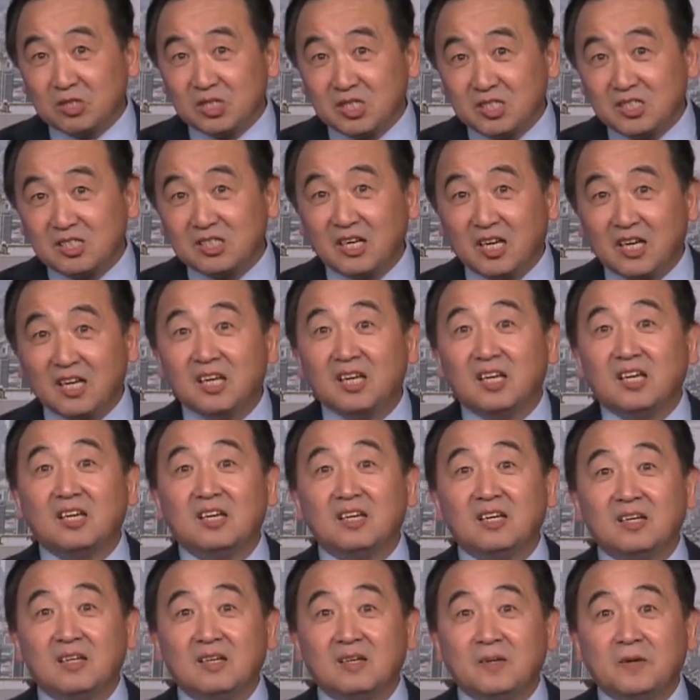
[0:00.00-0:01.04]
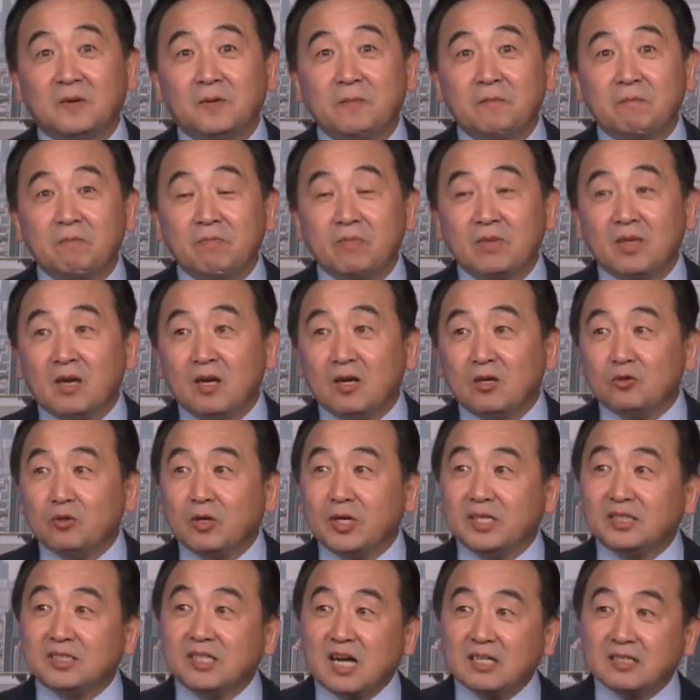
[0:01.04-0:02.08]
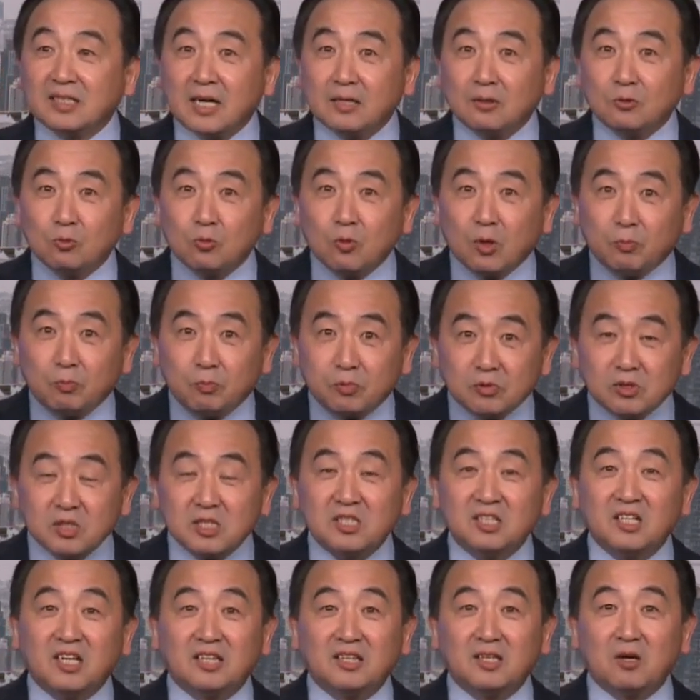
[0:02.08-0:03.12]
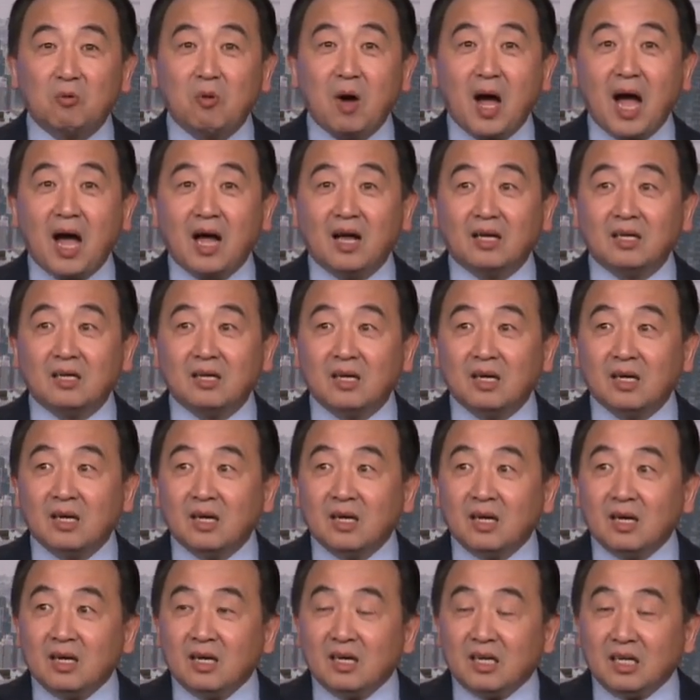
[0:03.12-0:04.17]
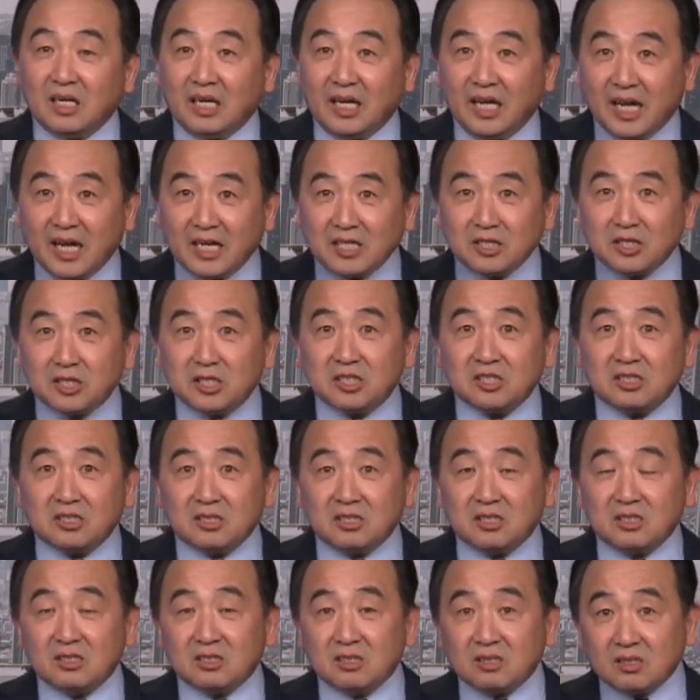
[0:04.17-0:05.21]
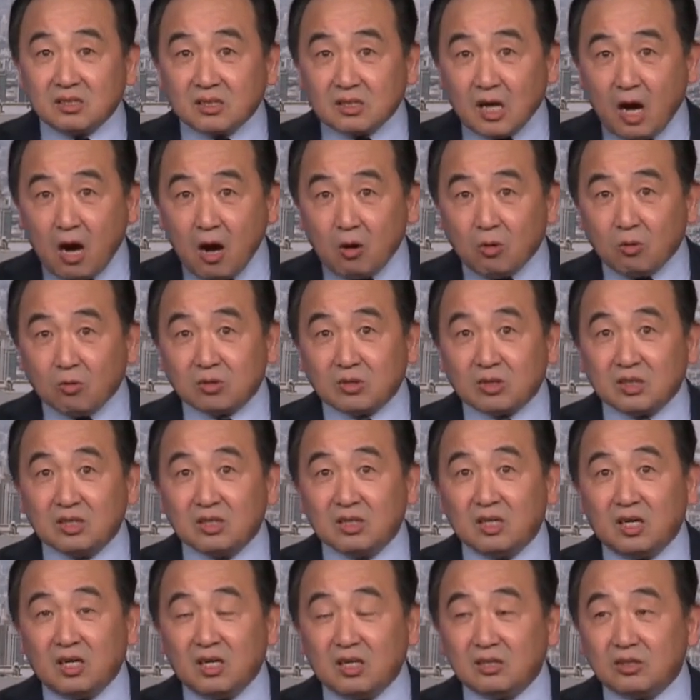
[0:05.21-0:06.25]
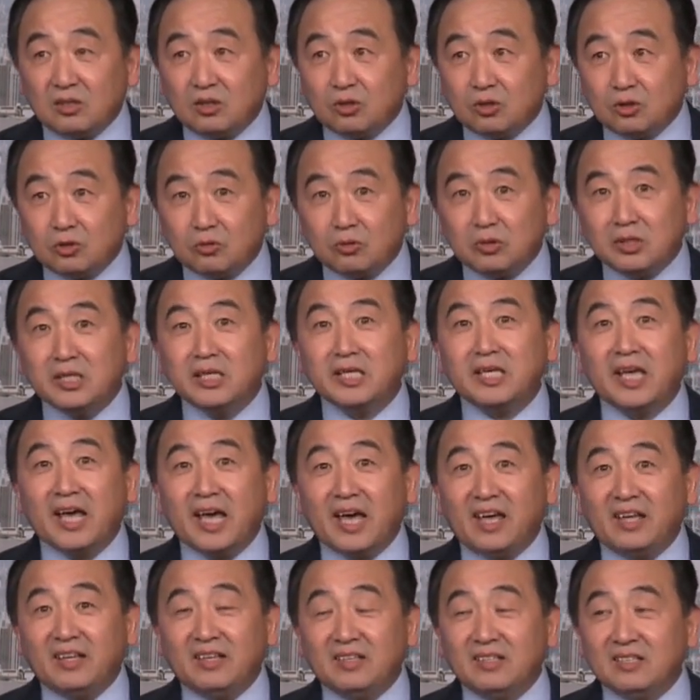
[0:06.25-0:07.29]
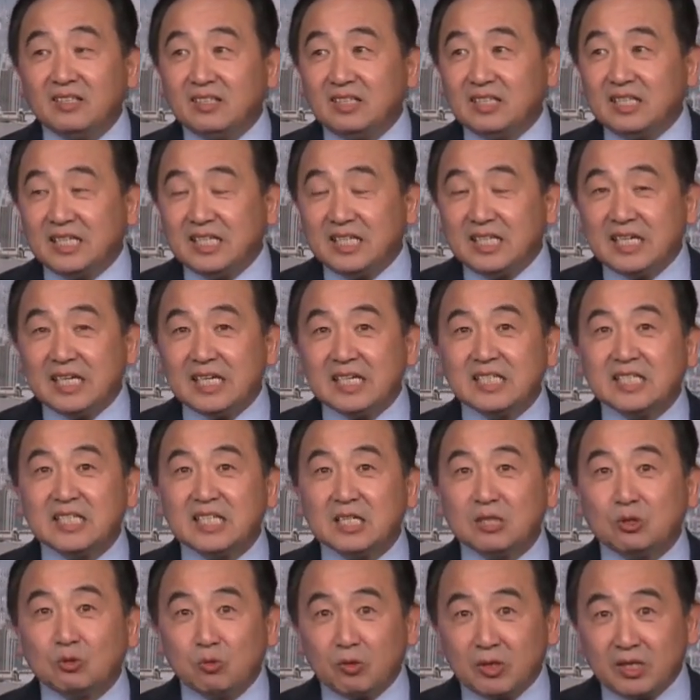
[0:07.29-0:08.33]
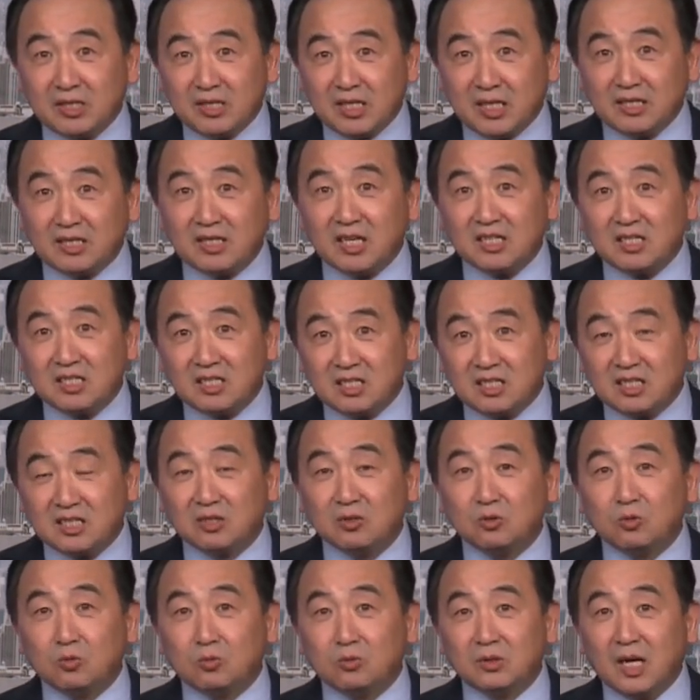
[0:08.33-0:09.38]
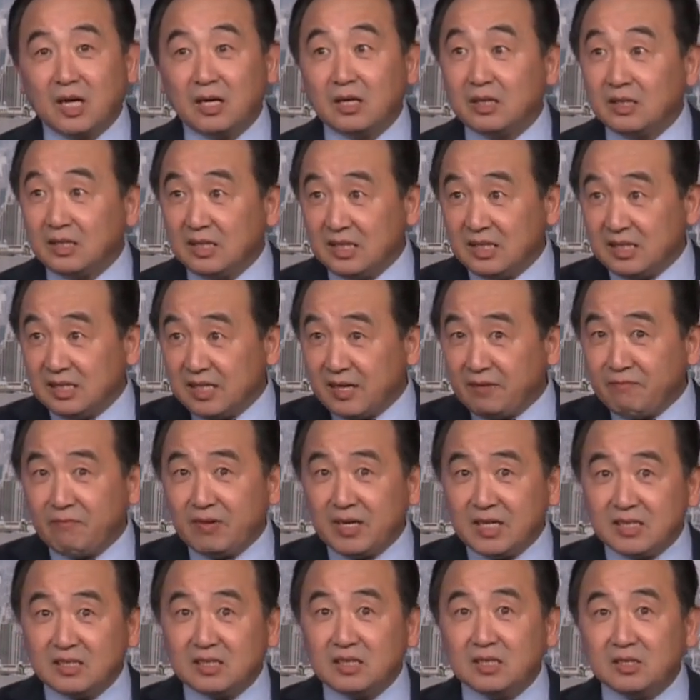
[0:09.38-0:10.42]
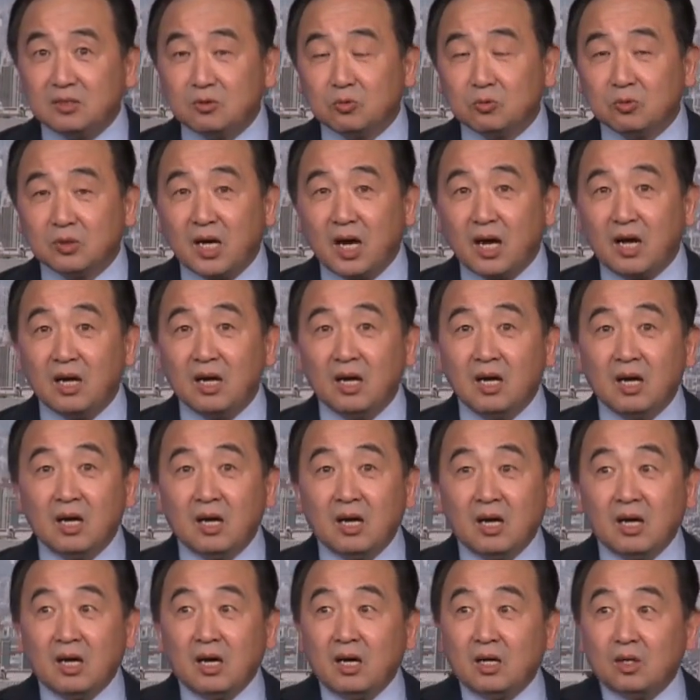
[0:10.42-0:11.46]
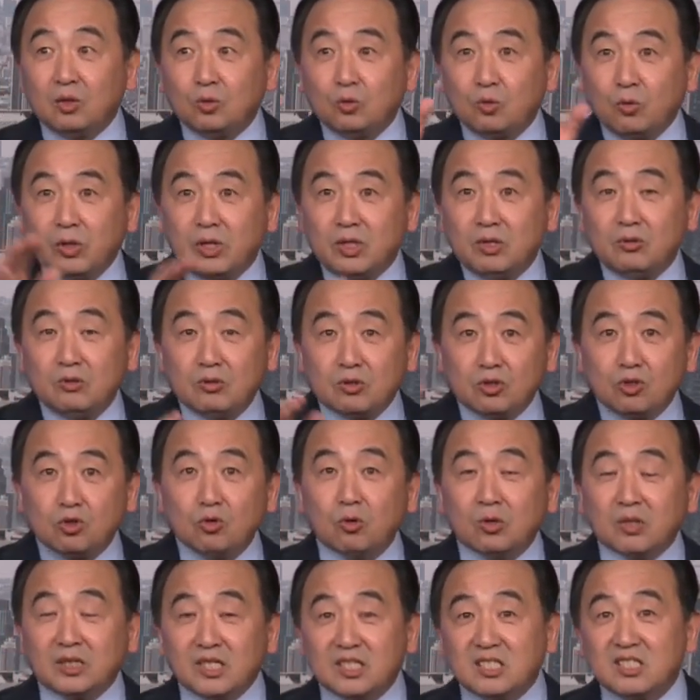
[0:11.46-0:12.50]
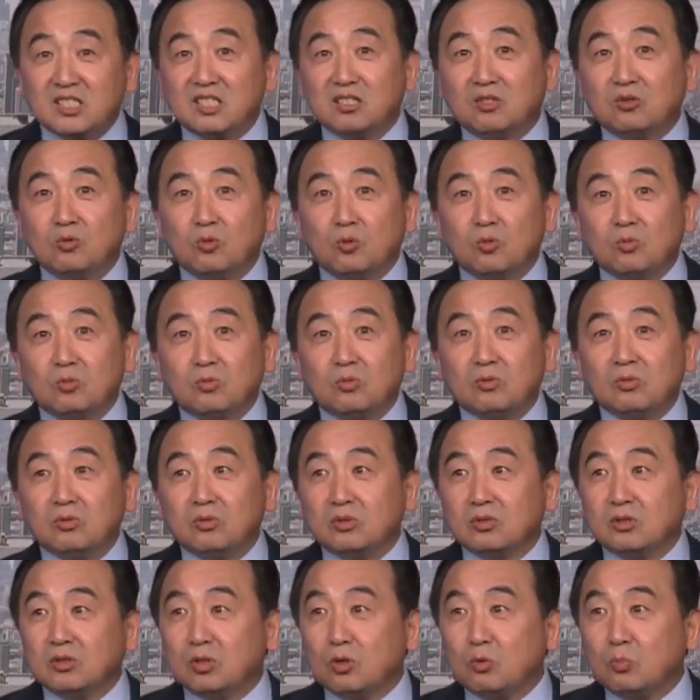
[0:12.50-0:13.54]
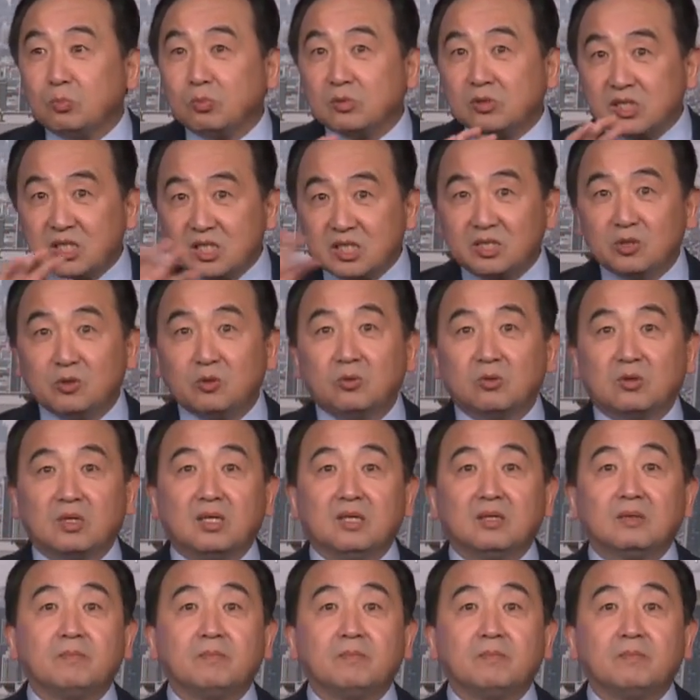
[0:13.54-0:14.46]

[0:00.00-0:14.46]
是人。所以，当他如果不是人的话，廉耻、道德、尊严，你一切对人的形容的，以人为基础的。对与错的形容都不适用了，